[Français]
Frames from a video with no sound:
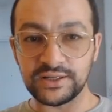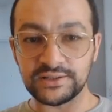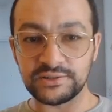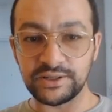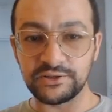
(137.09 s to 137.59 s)
elle a un
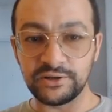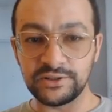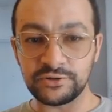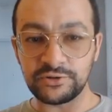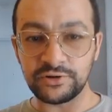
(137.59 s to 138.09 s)
display non
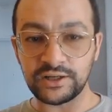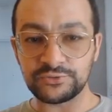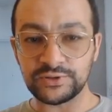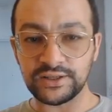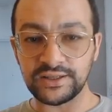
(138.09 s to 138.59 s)
et que quand on
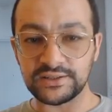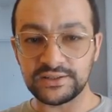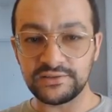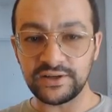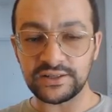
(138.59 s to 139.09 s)
rajoute un
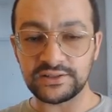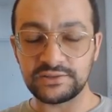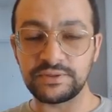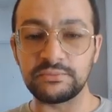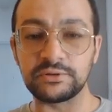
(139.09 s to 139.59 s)
active, elle a un
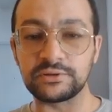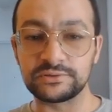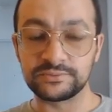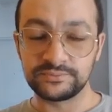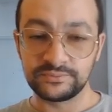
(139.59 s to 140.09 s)
display block.